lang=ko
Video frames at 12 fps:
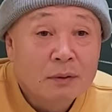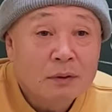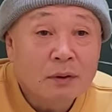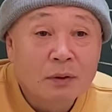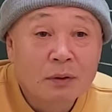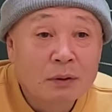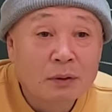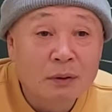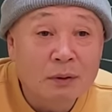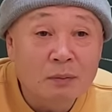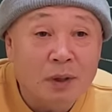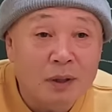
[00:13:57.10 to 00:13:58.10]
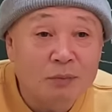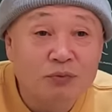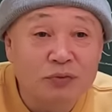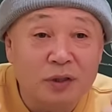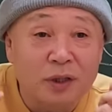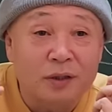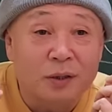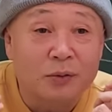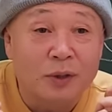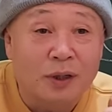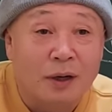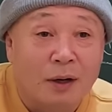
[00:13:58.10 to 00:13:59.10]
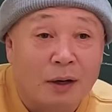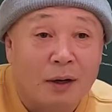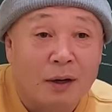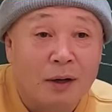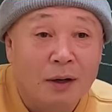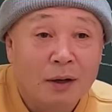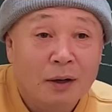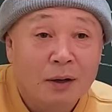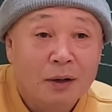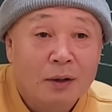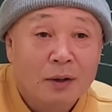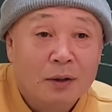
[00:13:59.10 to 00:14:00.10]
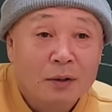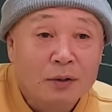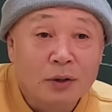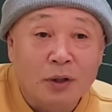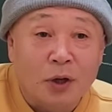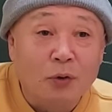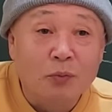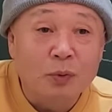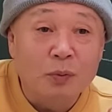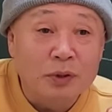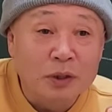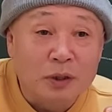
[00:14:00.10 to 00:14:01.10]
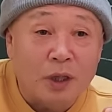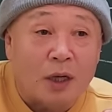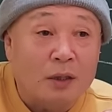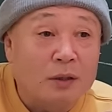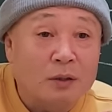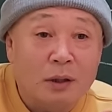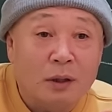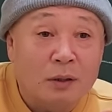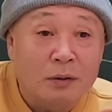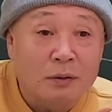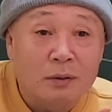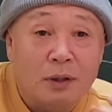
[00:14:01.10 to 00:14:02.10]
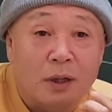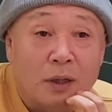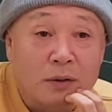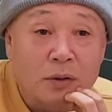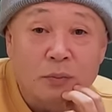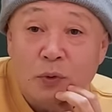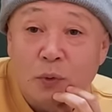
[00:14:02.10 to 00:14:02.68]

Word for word: 그 얼마나 무식했냐고 내가. 저기 개운법이 있다 이렇게 생각하는 거야. 처음